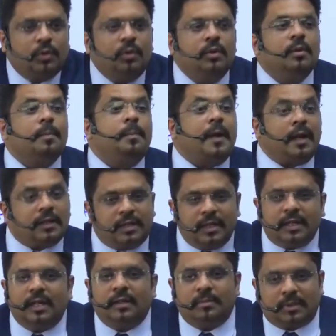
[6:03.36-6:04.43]
दो
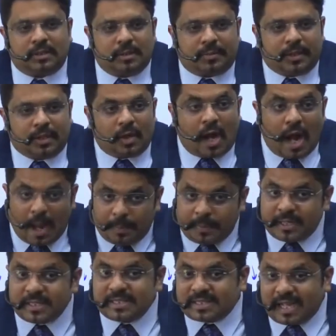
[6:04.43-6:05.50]
प्रैक्टिकल मतलब कह रहा हूं
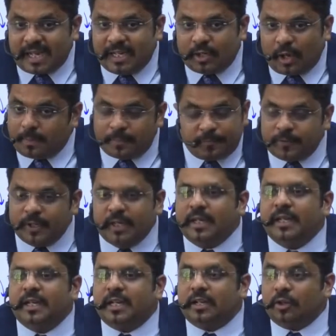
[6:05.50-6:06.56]
आपके साइड आप फील
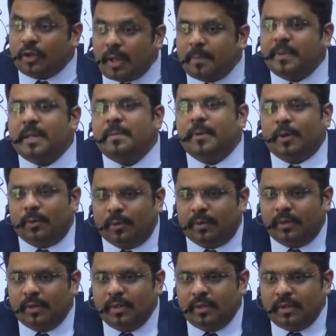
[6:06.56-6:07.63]
नहीं कर रहे हो कि आप बी पे
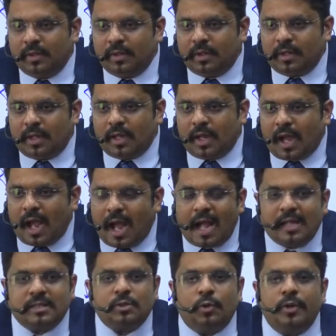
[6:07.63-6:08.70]
हो
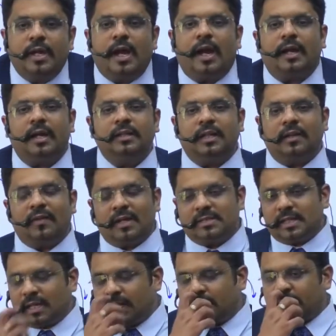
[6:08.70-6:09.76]
आज कोई आ रहा है
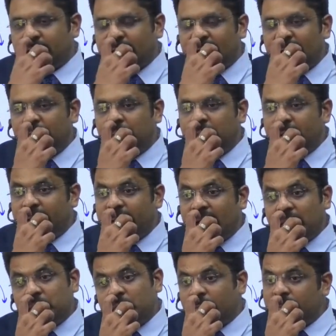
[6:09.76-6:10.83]
दरवाजा खटखटा रहा बोल रहा है कि
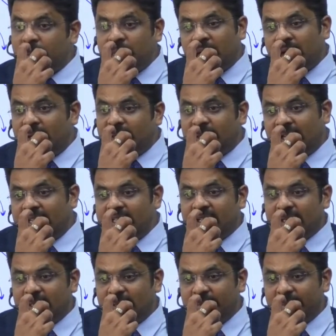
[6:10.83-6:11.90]
आपको अपना मकान खाली
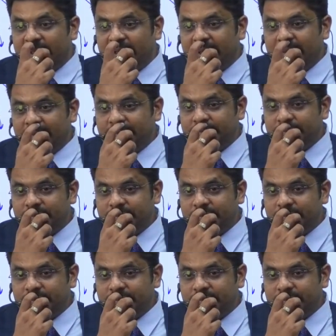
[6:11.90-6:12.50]
करना पड़ेगा